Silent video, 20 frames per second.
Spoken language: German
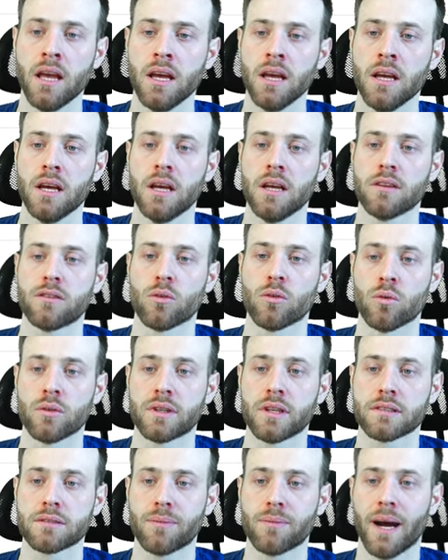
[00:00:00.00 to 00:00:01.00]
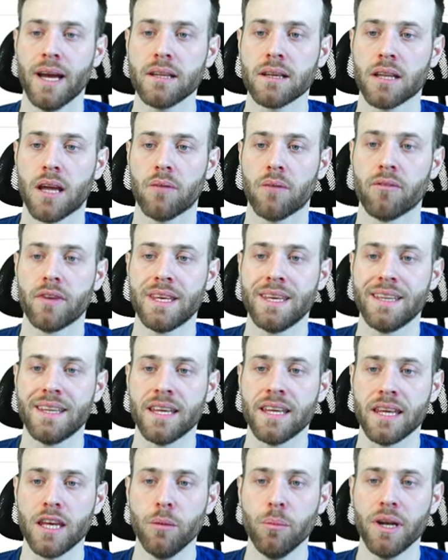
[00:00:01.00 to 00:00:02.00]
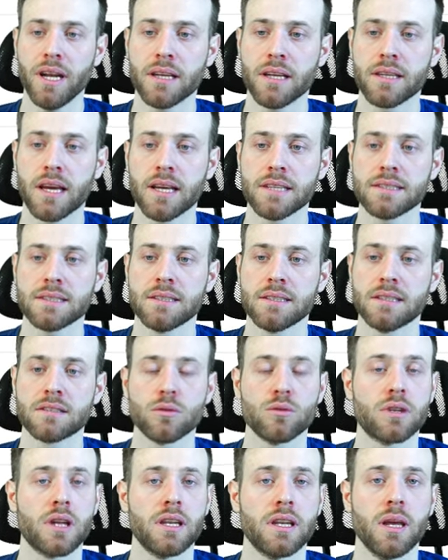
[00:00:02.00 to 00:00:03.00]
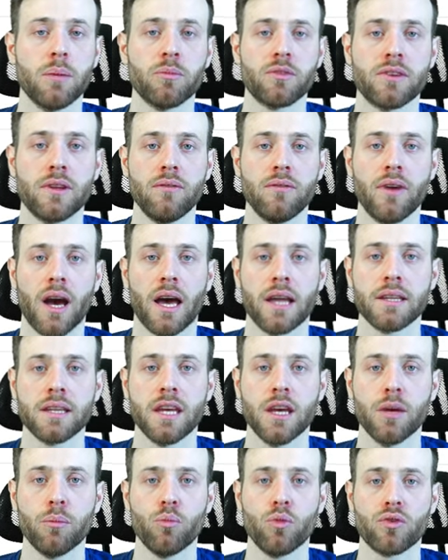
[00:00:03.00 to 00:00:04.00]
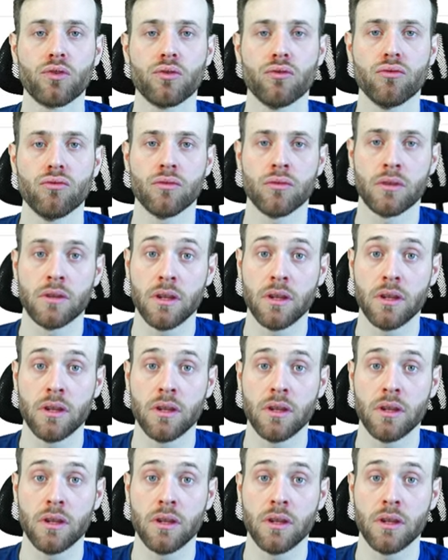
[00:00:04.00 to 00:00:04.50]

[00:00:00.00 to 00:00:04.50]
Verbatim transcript: So, des Weiteren haben wir hier die E-Mail-Adresse des Unternehmens, die wir angeben müssen.